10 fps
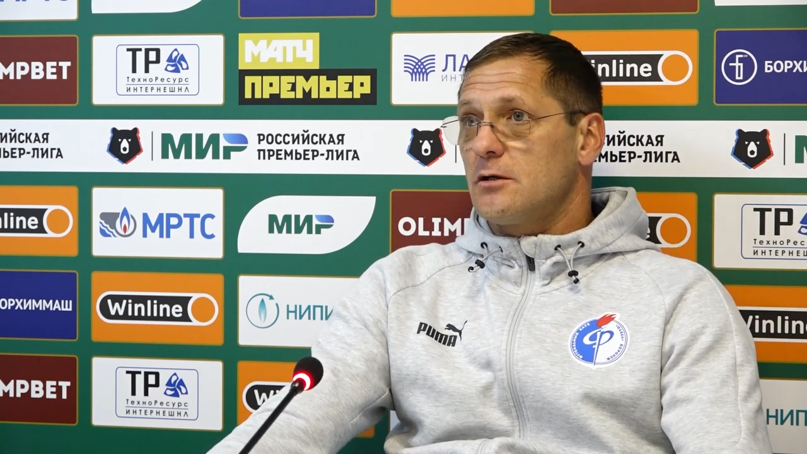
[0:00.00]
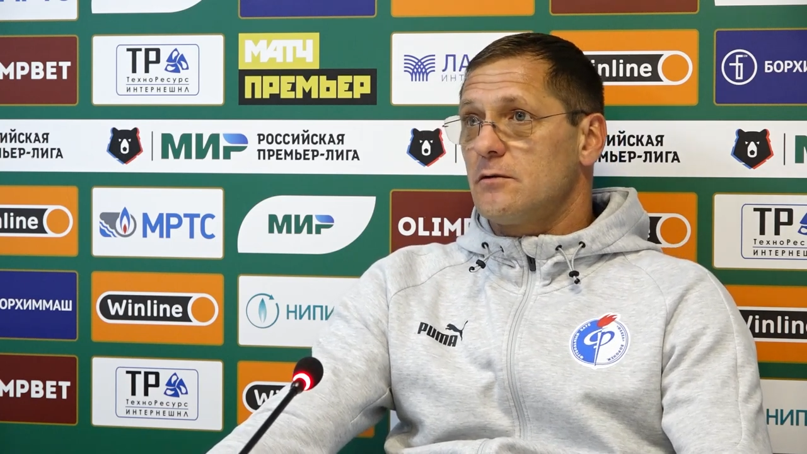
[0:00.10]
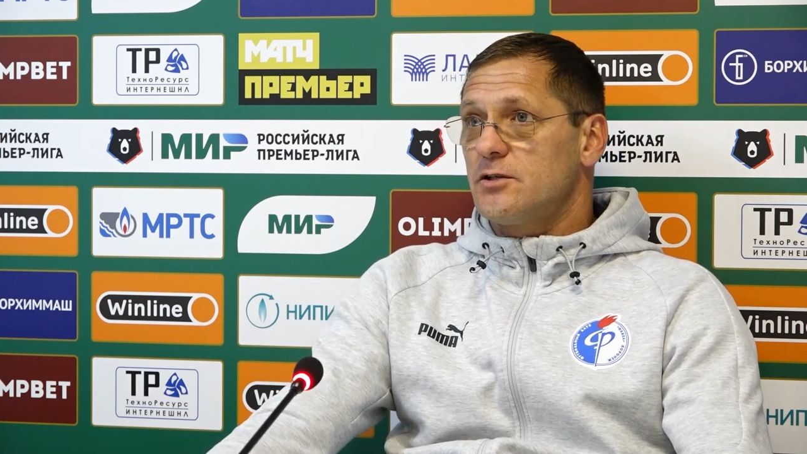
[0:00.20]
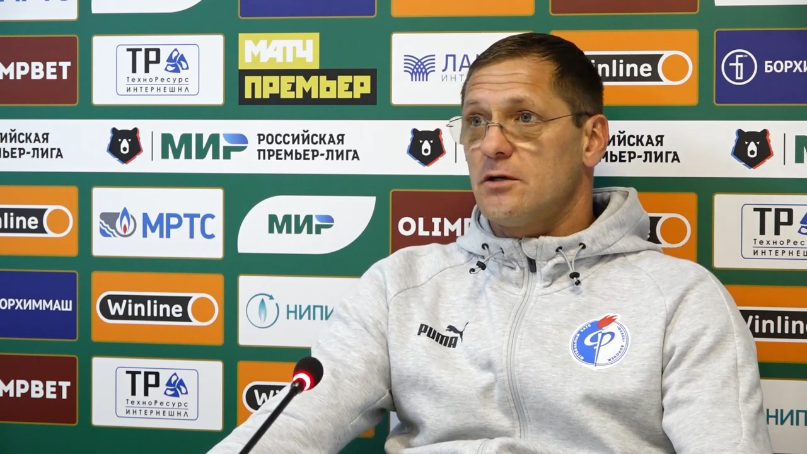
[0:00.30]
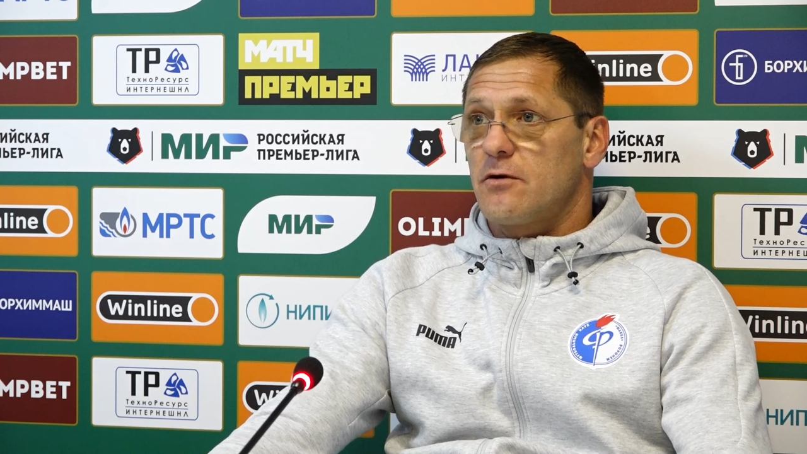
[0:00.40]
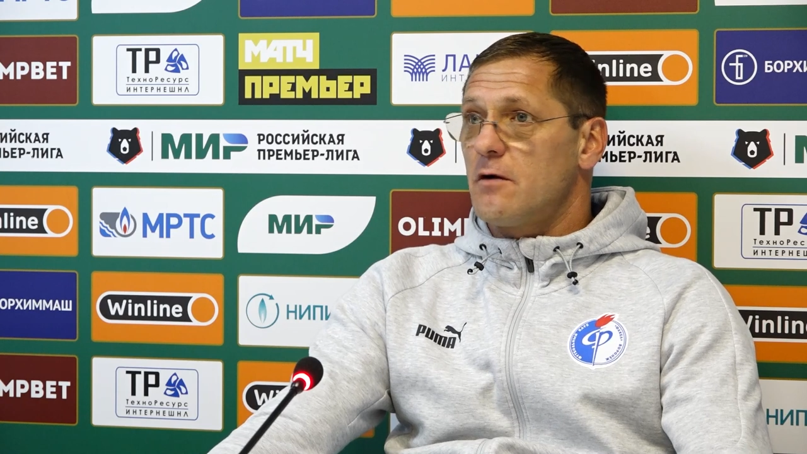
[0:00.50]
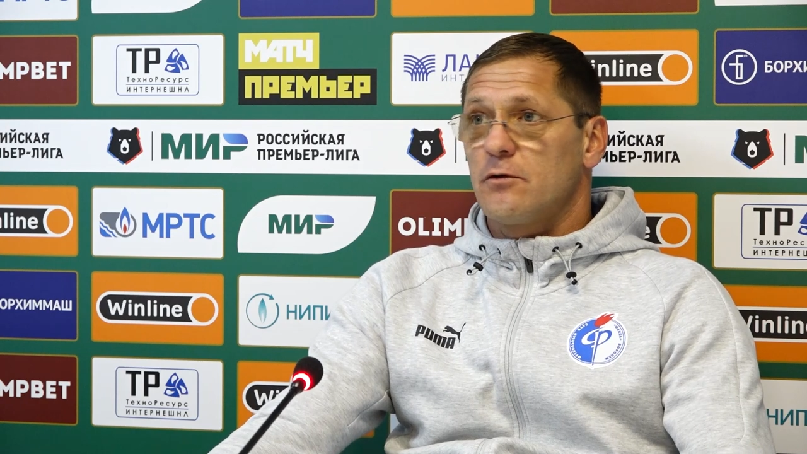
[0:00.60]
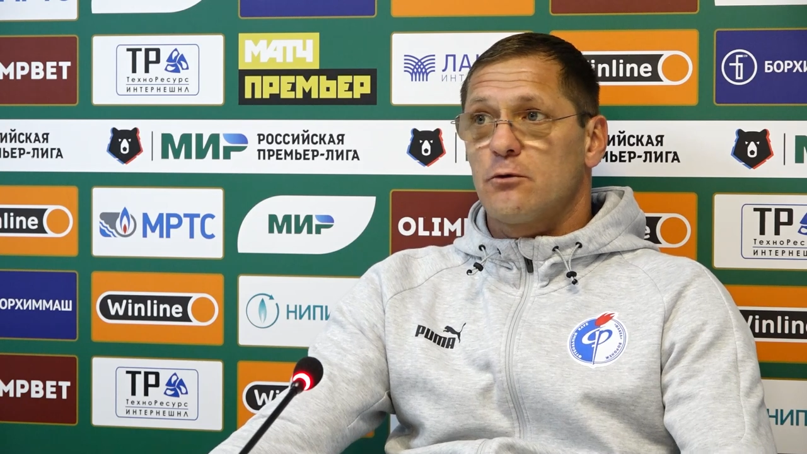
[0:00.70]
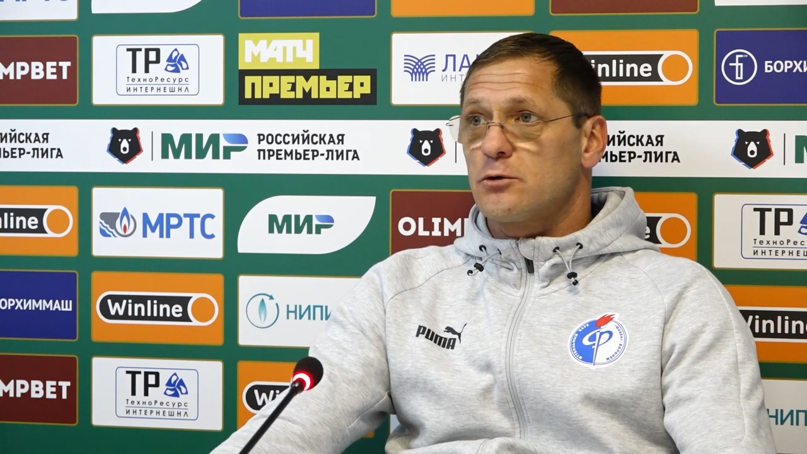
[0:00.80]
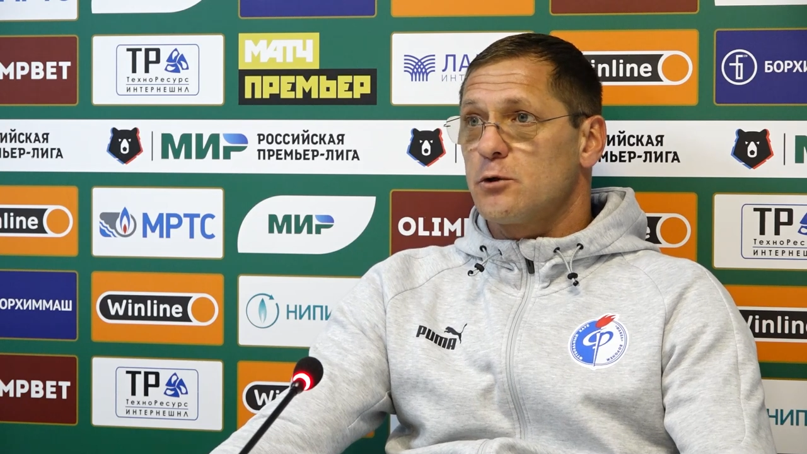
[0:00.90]
и все в
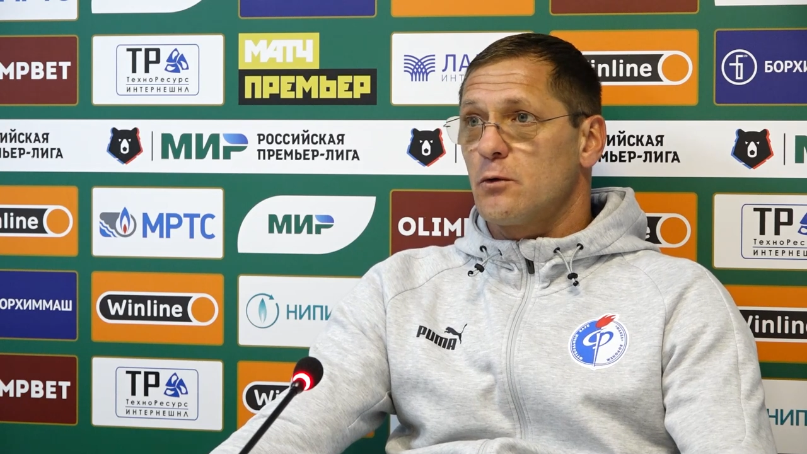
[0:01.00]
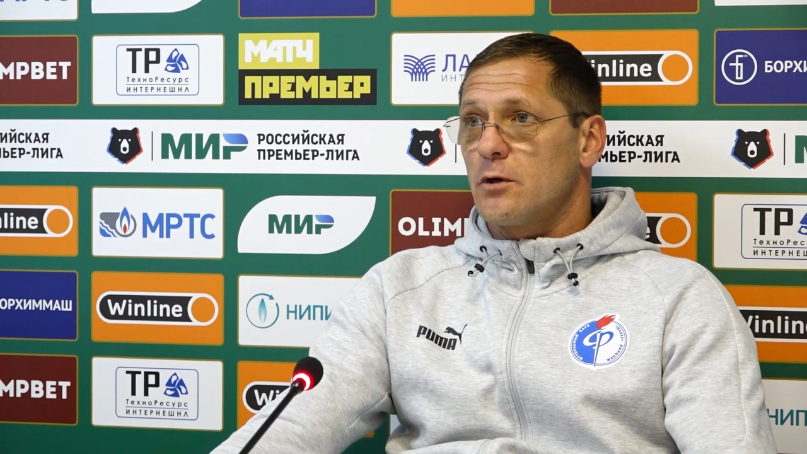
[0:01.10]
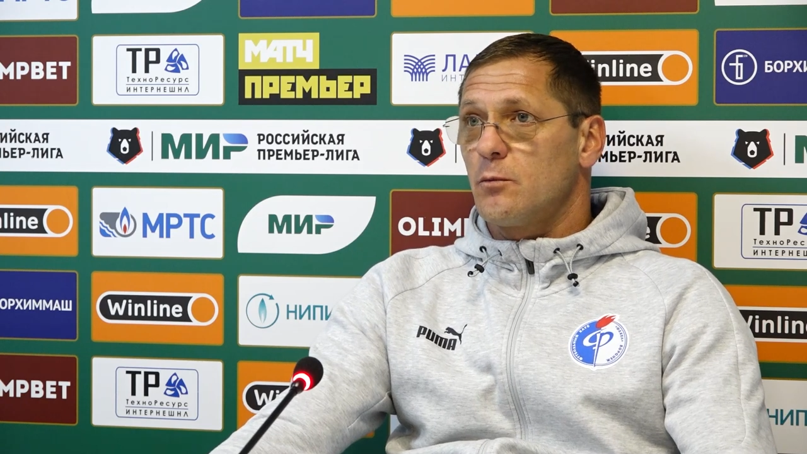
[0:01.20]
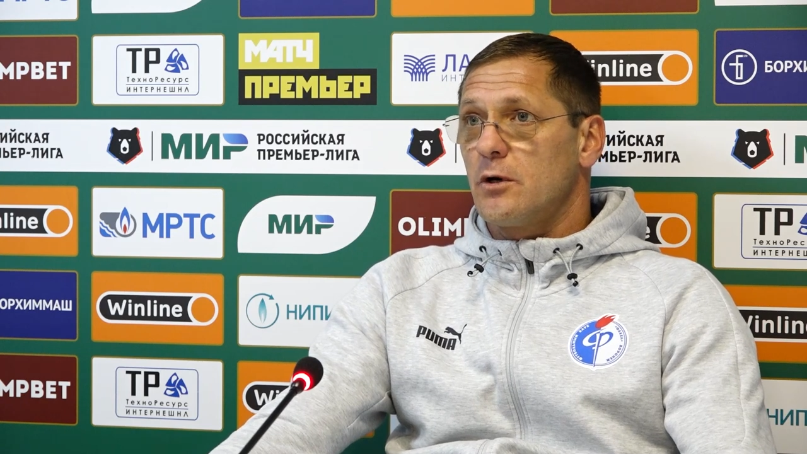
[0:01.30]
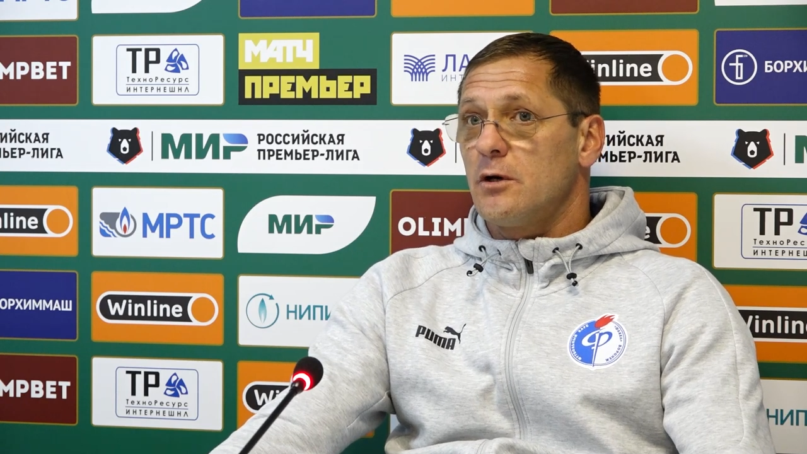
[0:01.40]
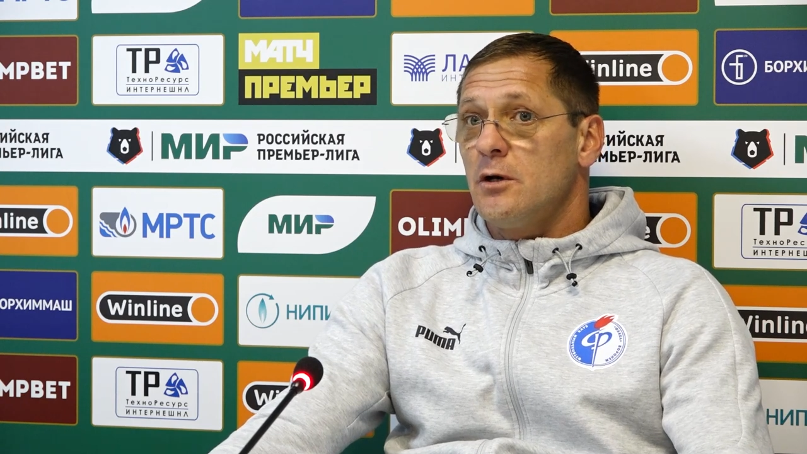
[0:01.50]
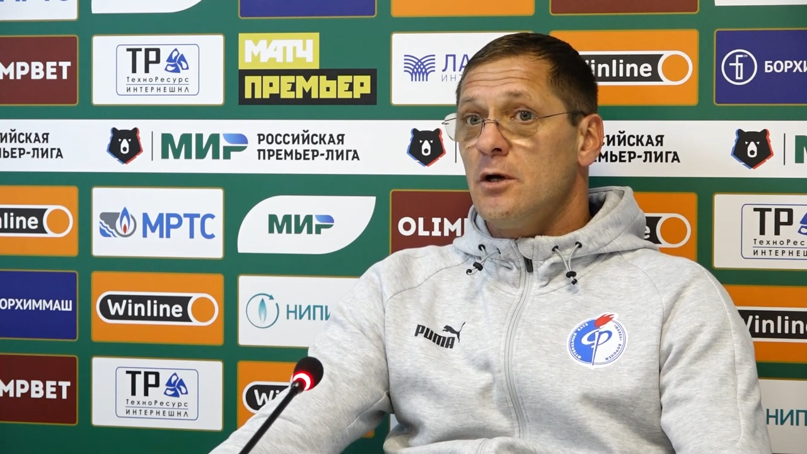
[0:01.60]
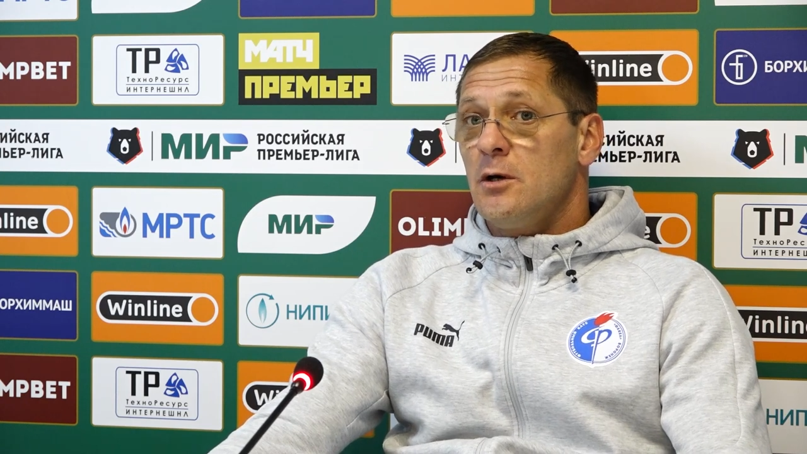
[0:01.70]
равных условиях были.